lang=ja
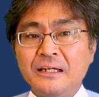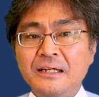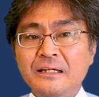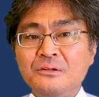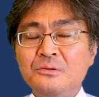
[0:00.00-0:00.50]

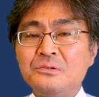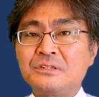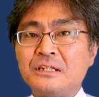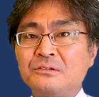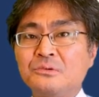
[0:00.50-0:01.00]
平行
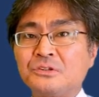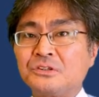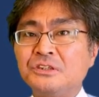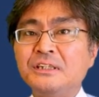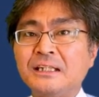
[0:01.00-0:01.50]
線を
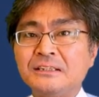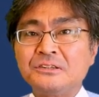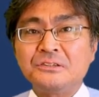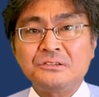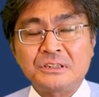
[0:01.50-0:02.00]
追加
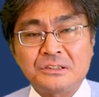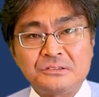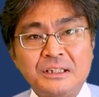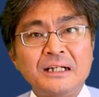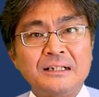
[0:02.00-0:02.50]
するってい
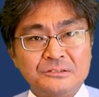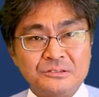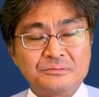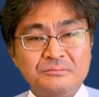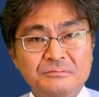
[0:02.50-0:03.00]
う手がある。
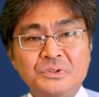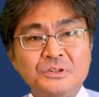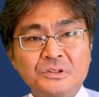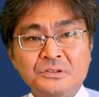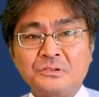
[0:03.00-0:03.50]
どういう